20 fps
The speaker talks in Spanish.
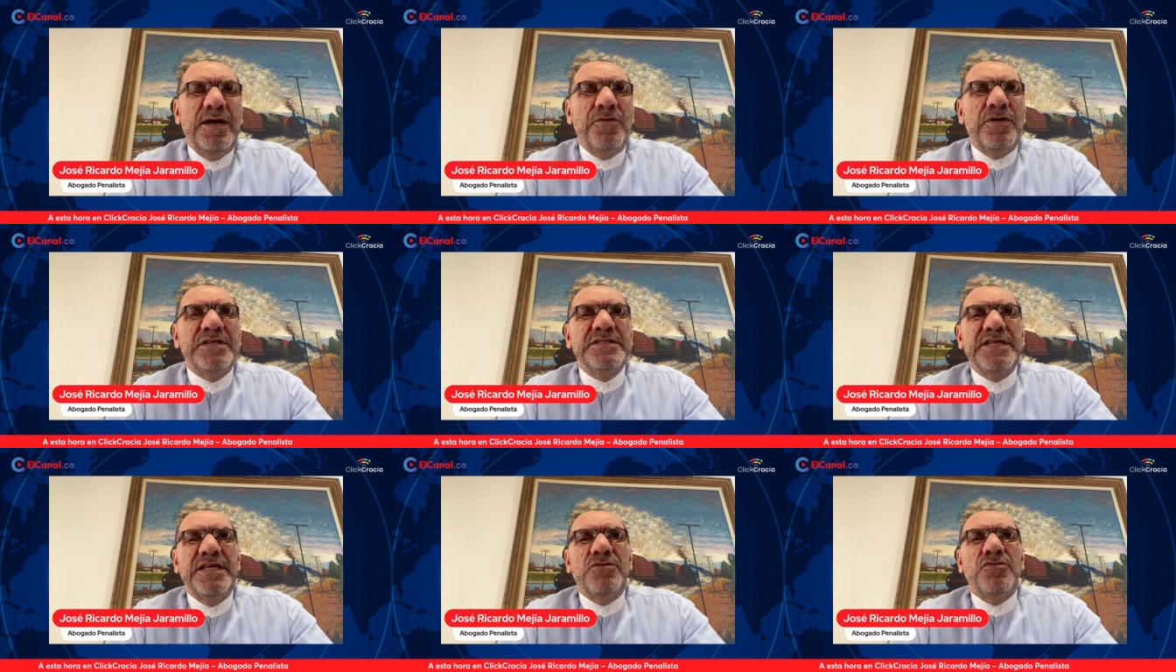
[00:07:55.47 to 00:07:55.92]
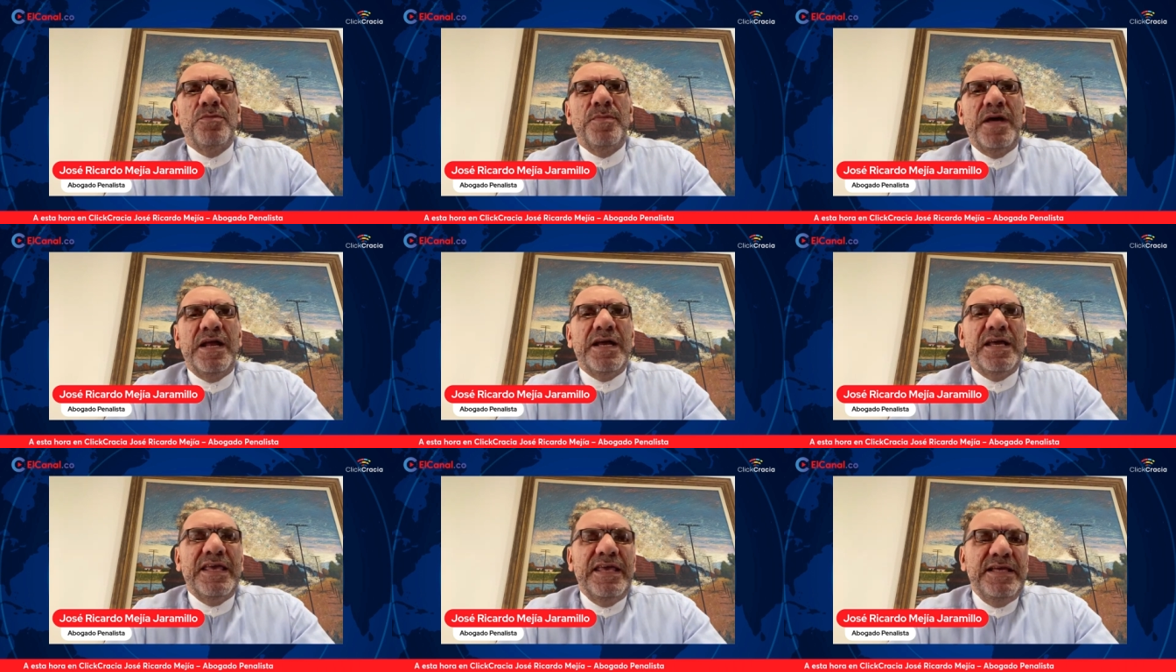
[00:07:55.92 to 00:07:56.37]
ahora se
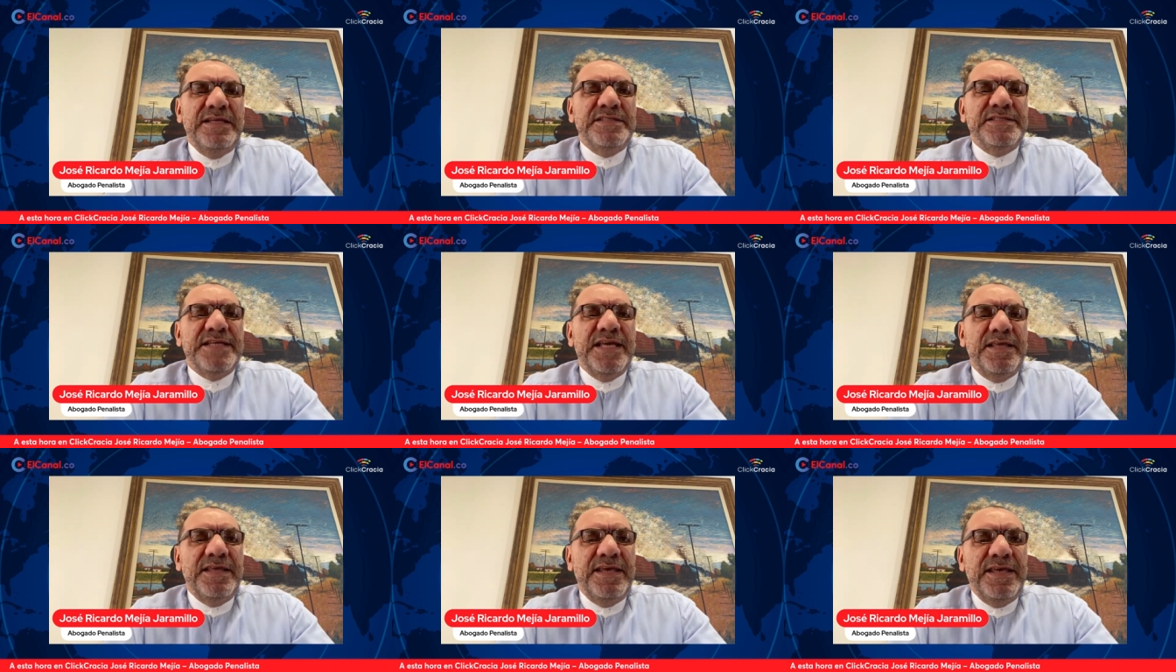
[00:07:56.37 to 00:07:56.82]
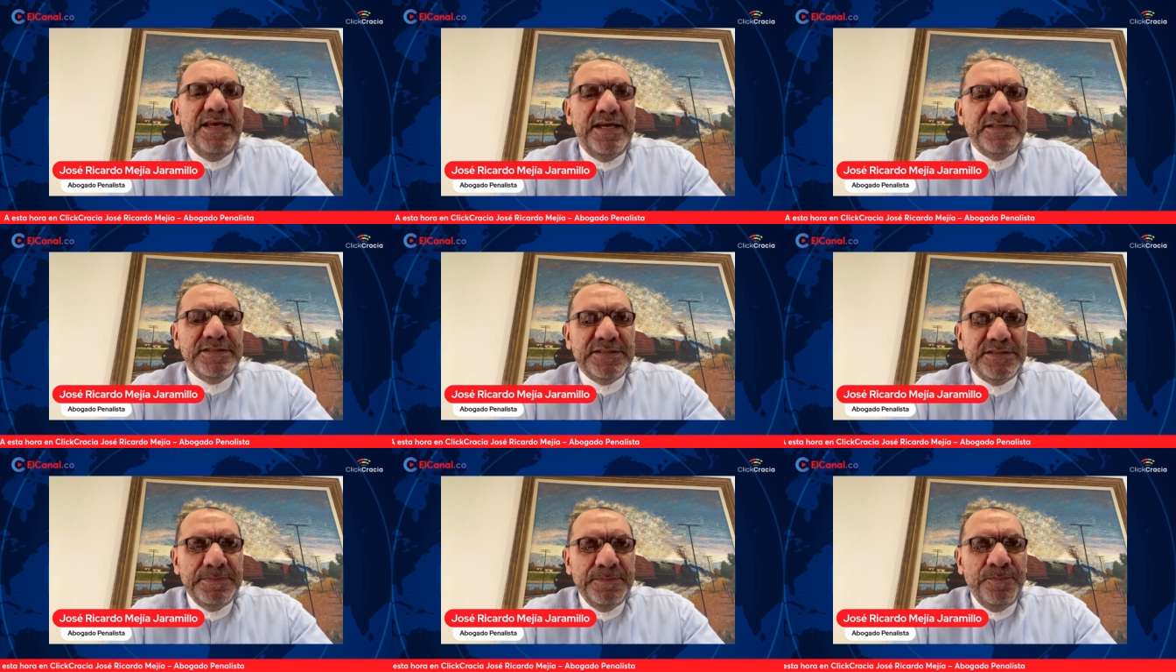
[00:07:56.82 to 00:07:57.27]
tomara 15
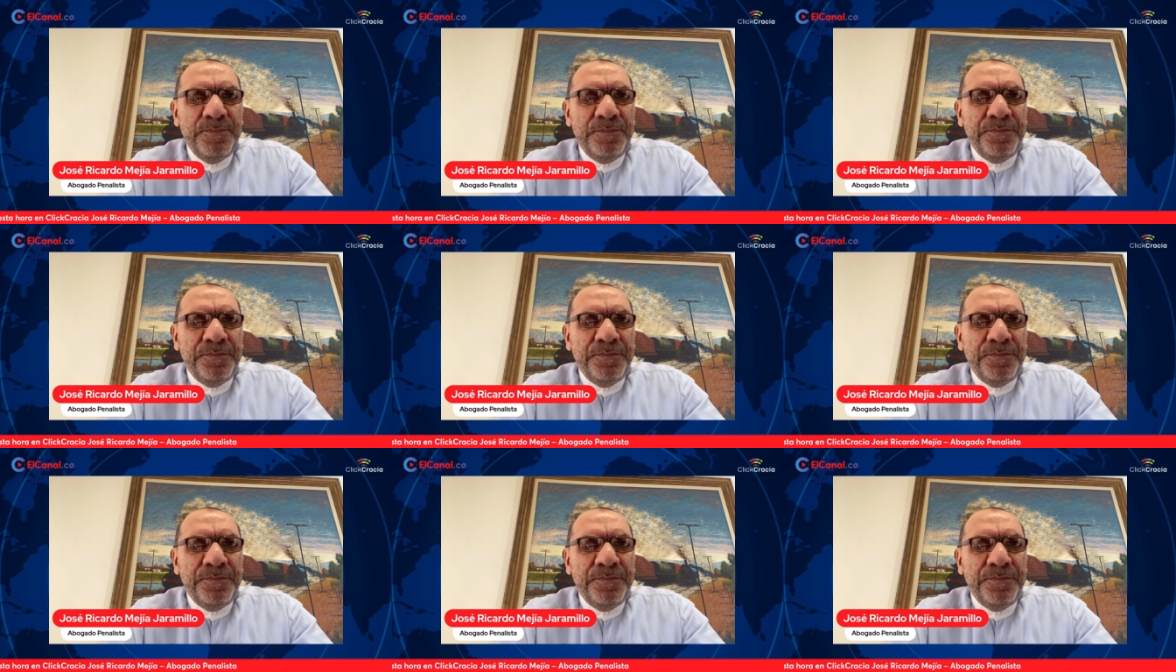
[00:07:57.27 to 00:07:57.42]
días